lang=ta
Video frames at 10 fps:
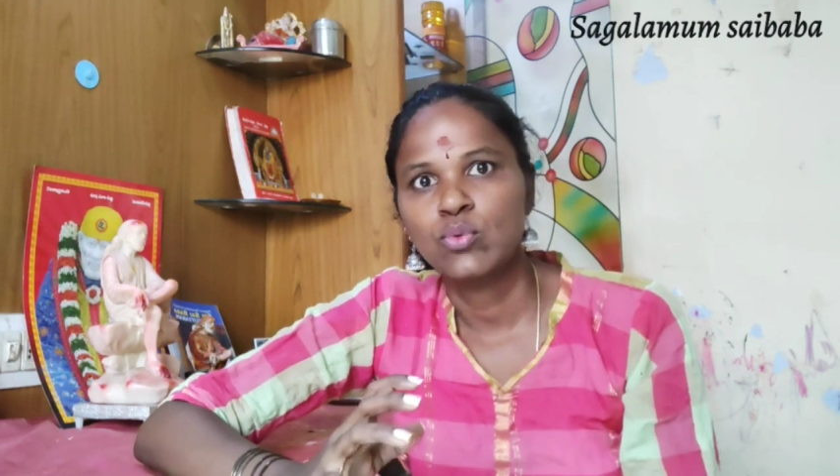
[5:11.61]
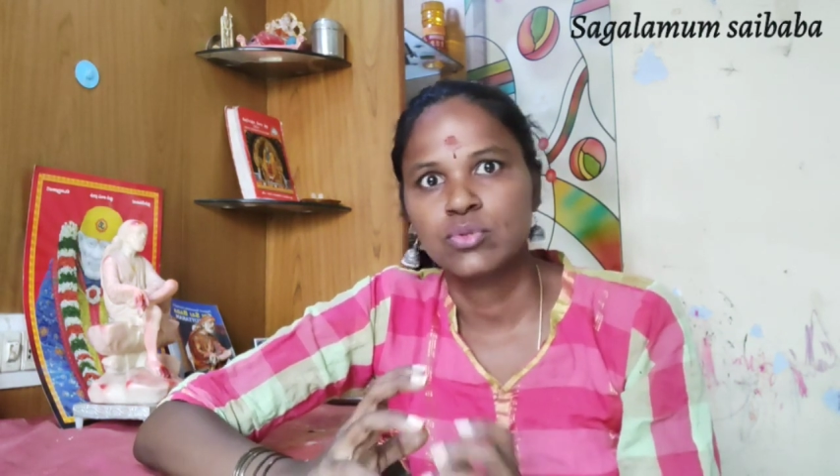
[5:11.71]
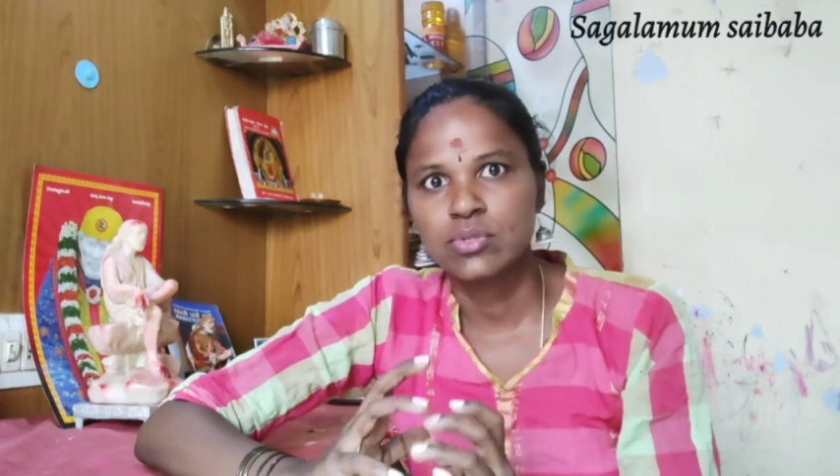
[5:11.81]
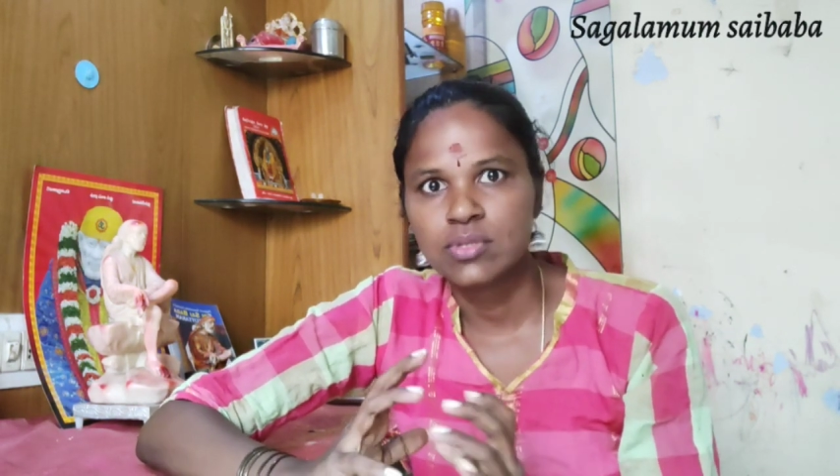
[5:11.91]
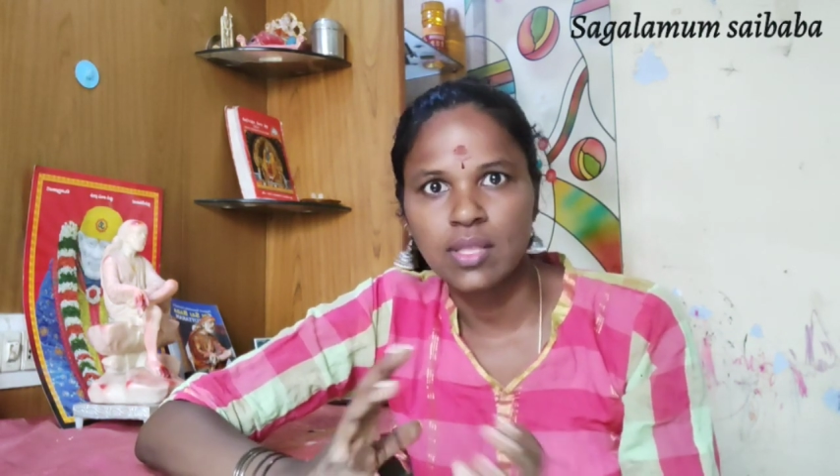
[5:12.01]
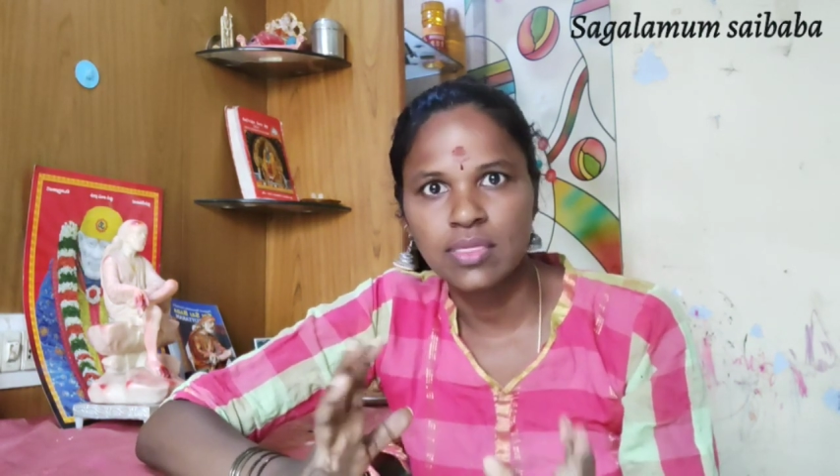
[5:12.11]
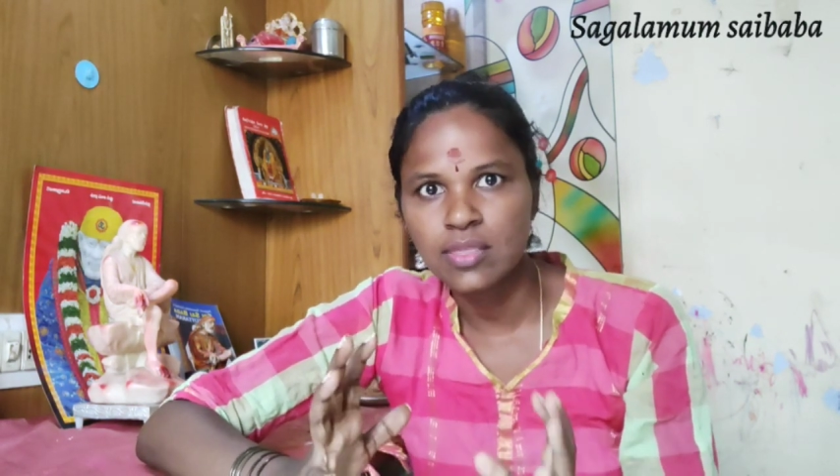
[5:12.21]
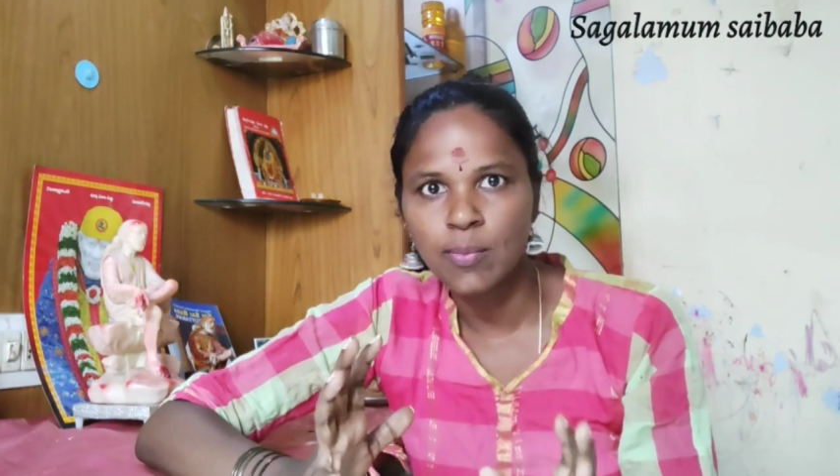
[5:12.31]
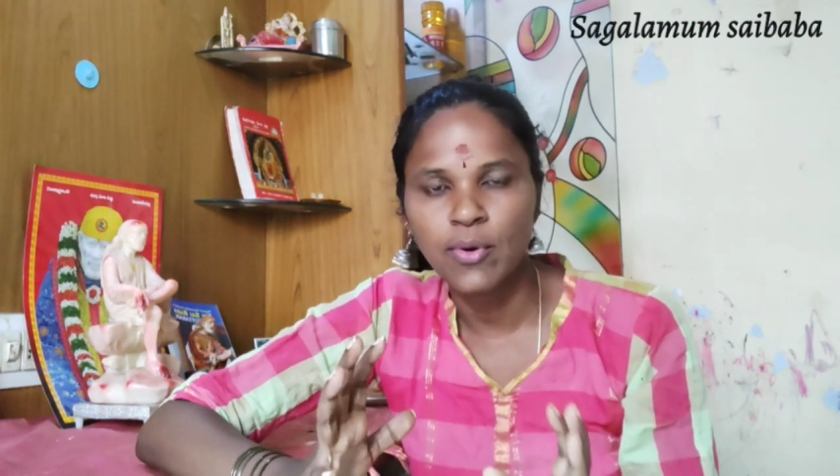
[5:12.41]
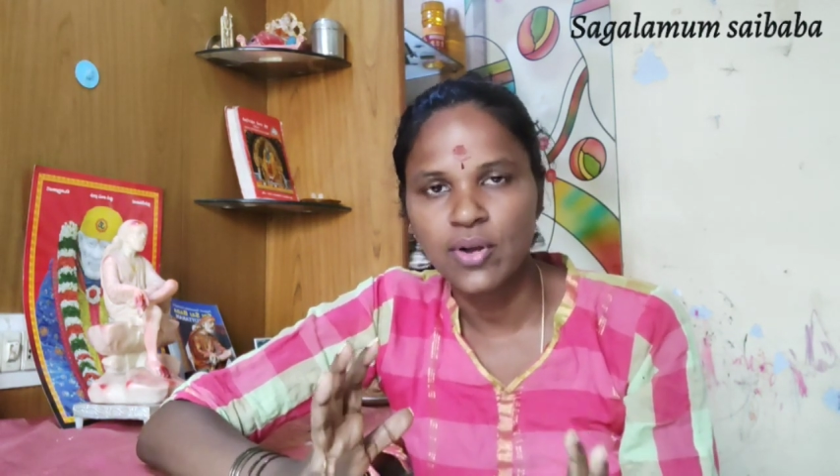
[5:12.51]
ஒரு
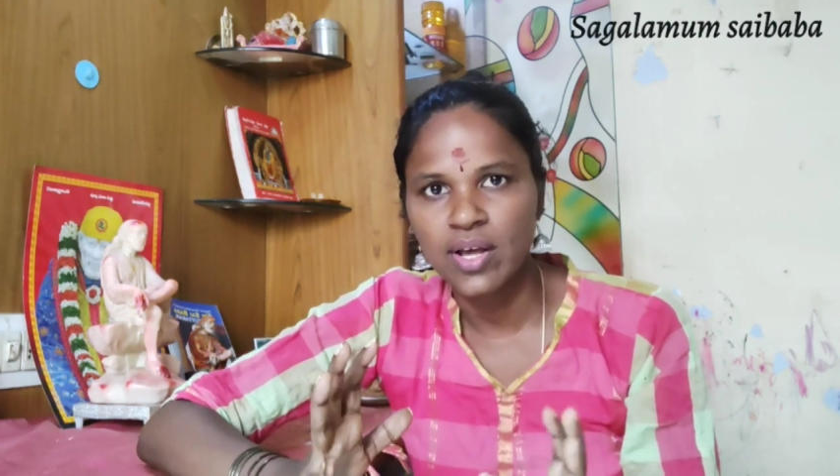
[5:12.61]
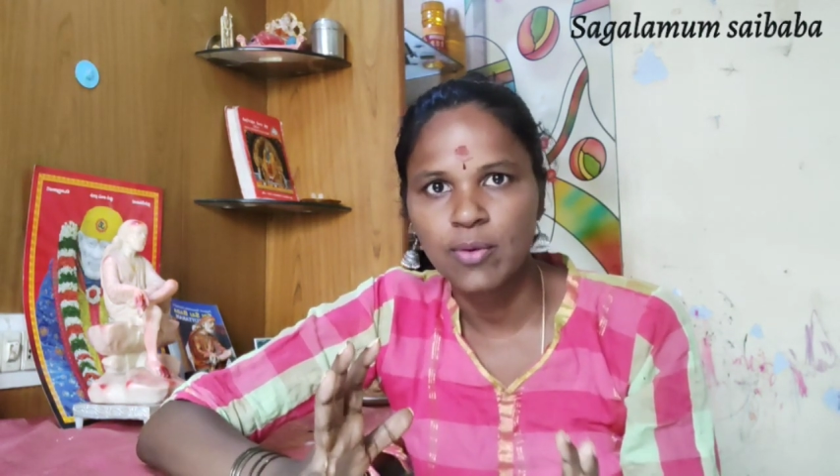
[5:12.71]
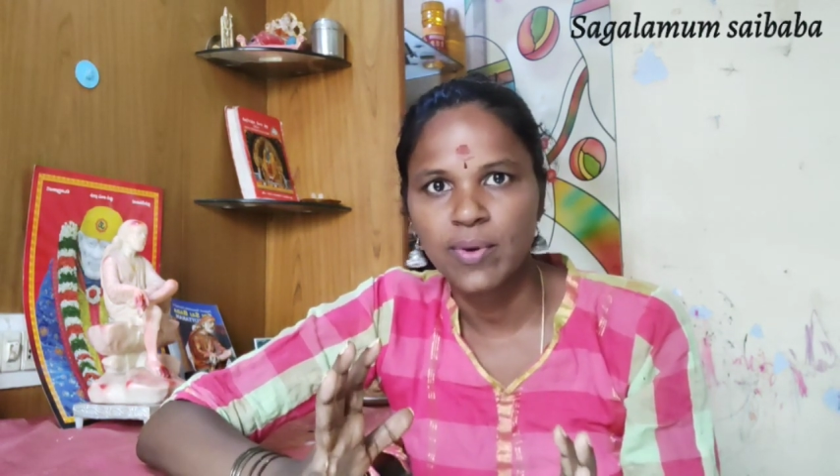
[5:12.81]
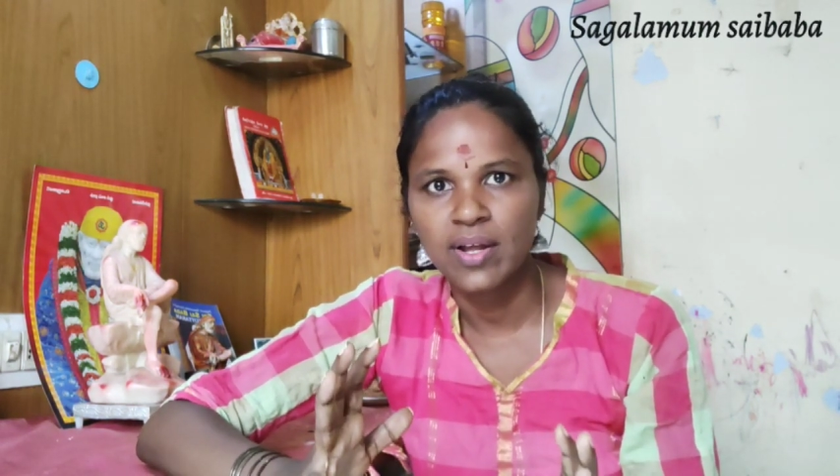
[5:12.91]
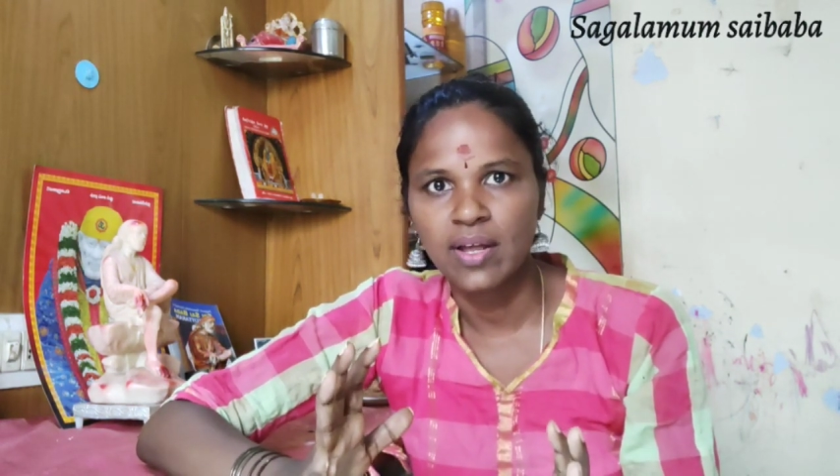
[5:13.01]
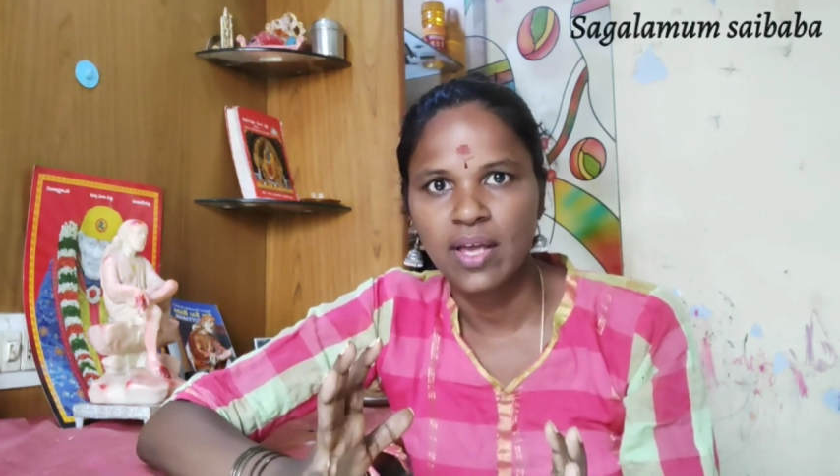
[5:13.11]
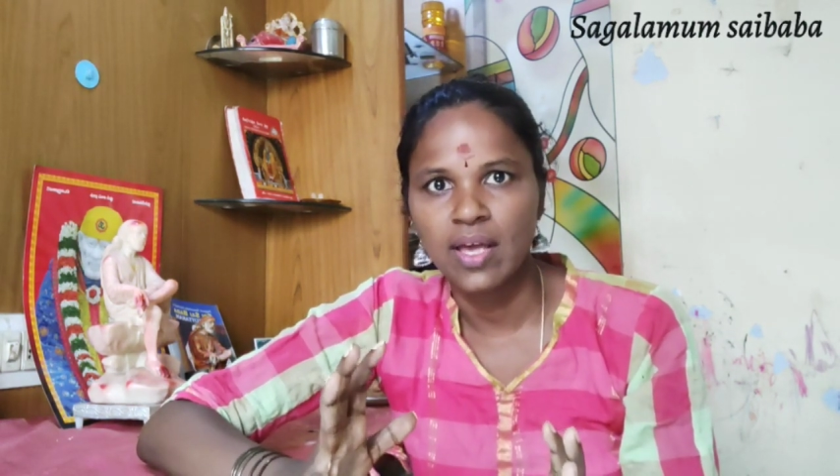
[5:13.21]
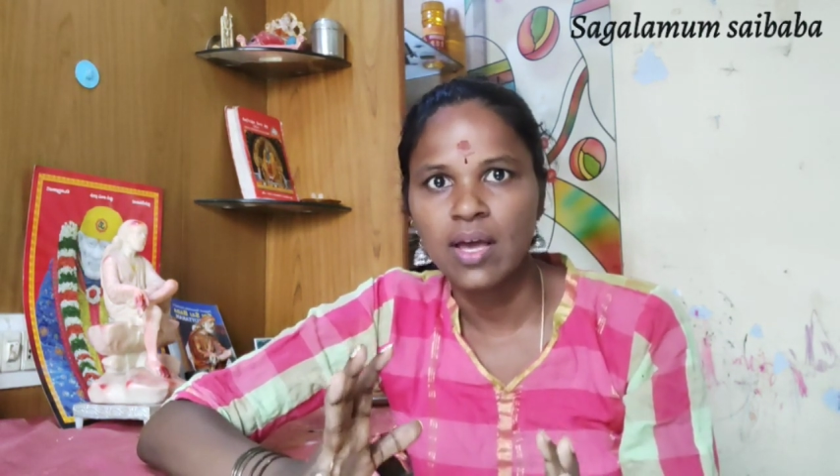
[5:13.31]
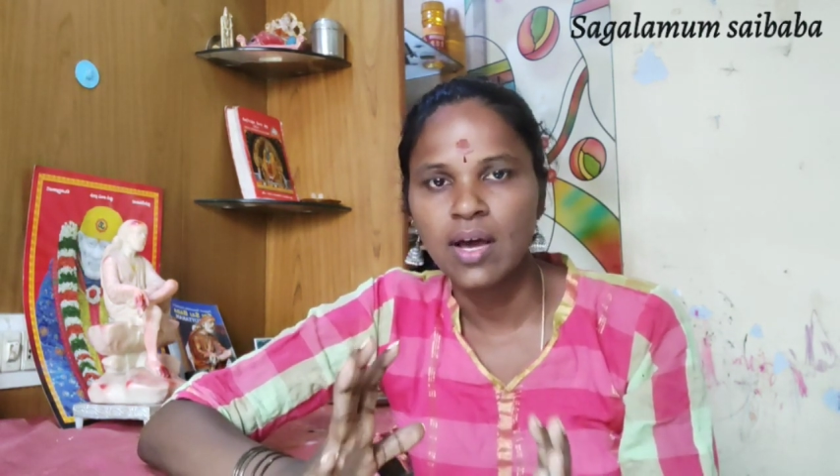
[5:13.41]
சத்தம் போட்டாரு பாருங்க